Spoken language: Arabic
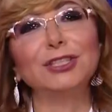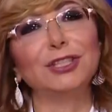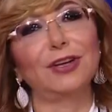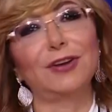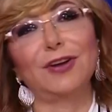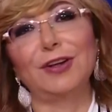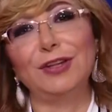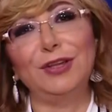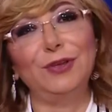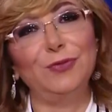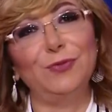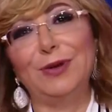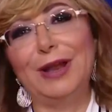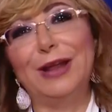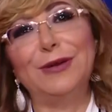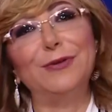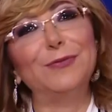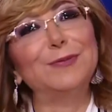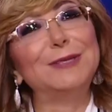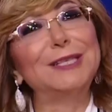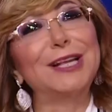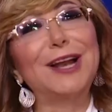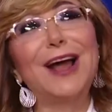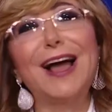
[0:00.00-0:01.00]
شرايينه لان
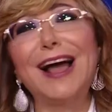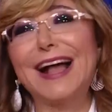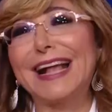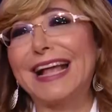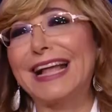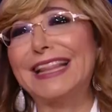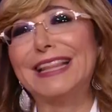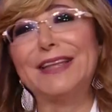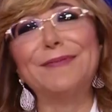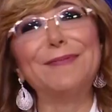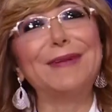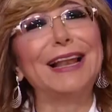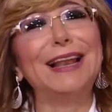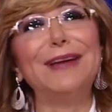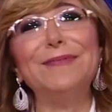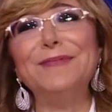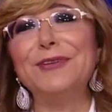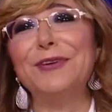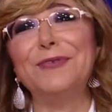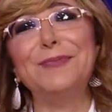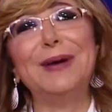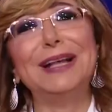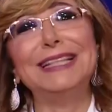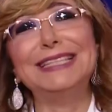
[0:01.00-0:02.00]
بصراحه كاتب كلام
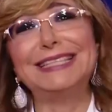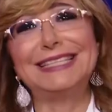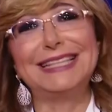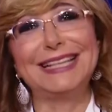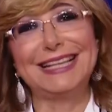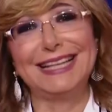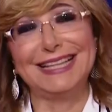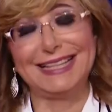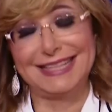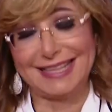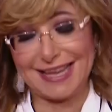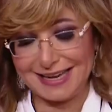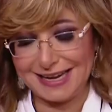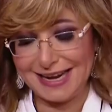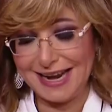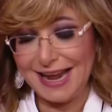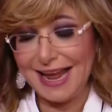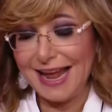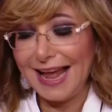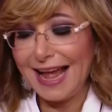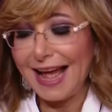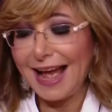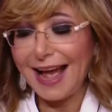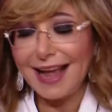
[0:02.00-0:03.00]
رومانسي جدا
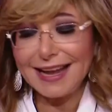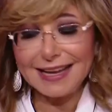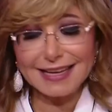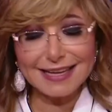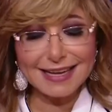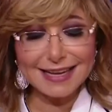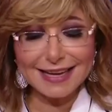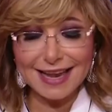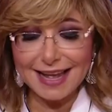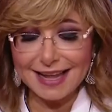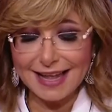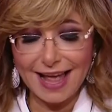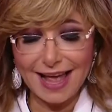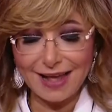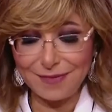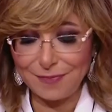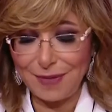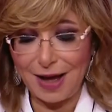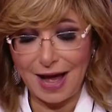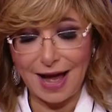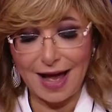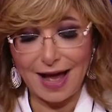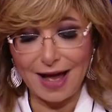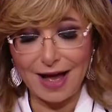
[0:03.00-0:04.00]
اي نجاح
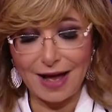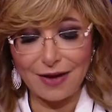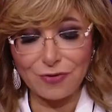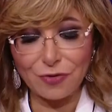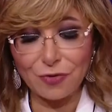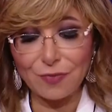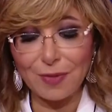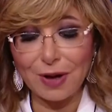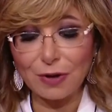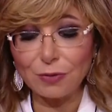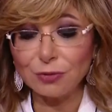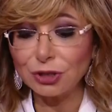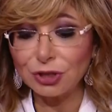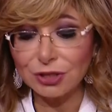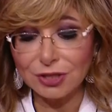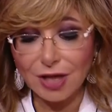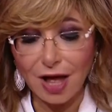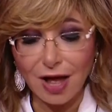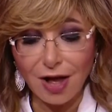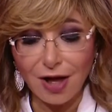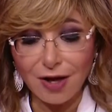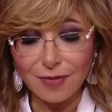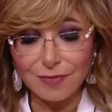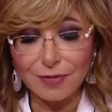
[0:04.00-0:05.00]
بحققه ملوش
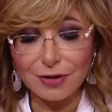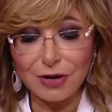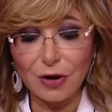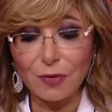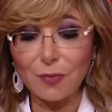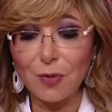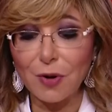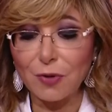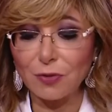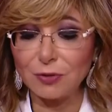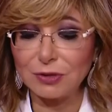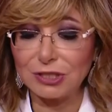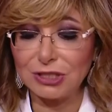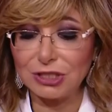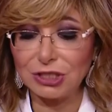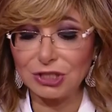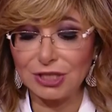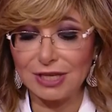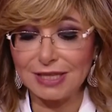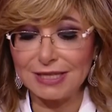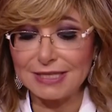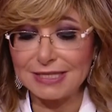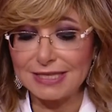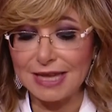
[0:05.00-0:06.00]
طعم لو ما كنتيش
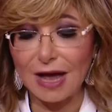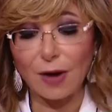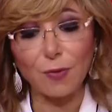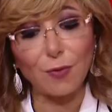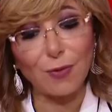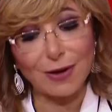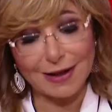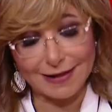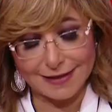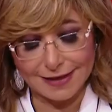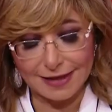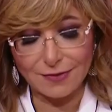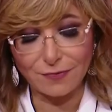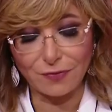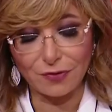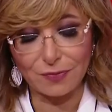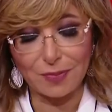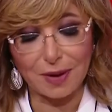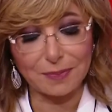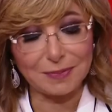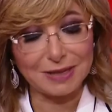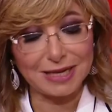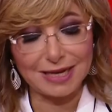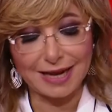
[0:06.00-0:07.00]
انت اول كتف
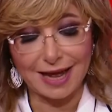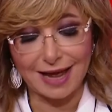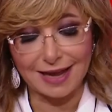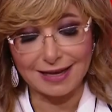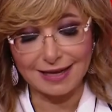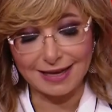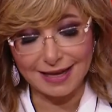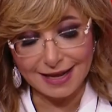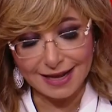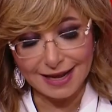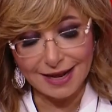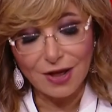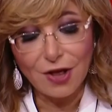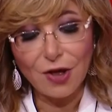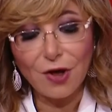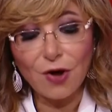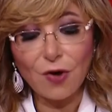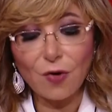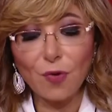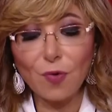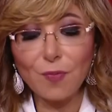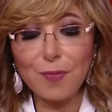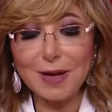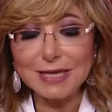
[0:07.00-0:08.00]
بميل عليه
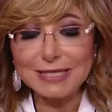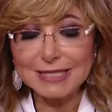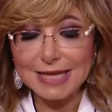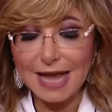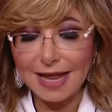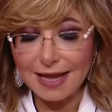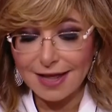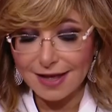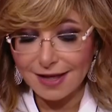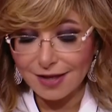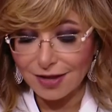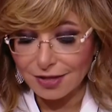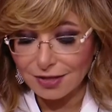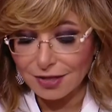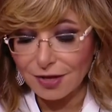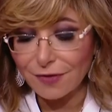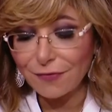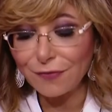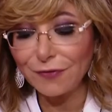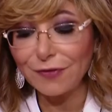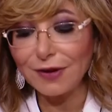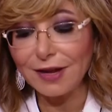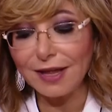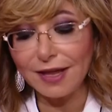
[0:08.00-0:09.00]
وبسالك
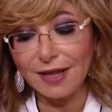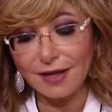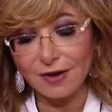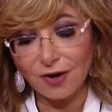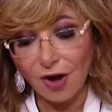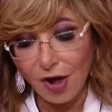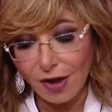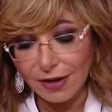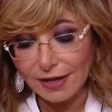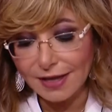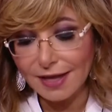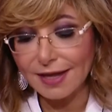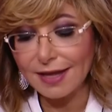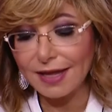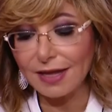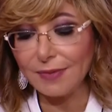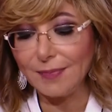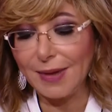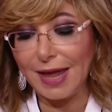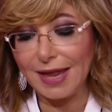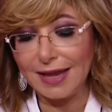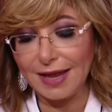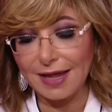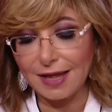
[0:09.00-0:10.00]
كطفل ايه رايك
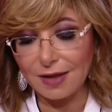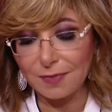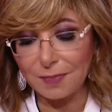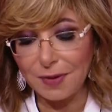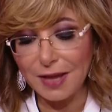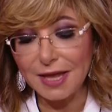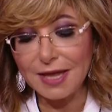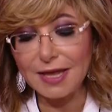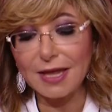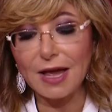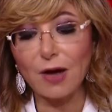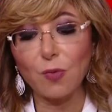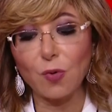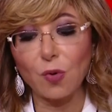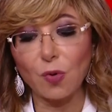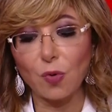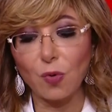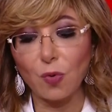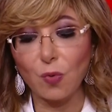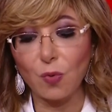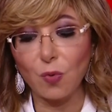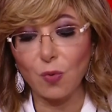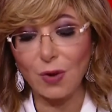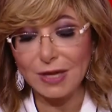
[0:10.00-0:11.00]
ايمانك بيا
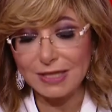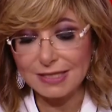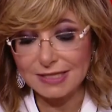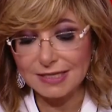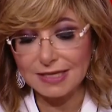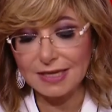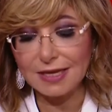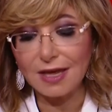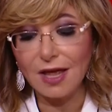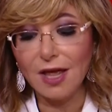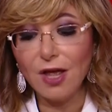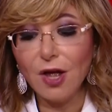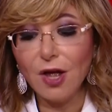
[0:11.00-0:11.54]
وقوتي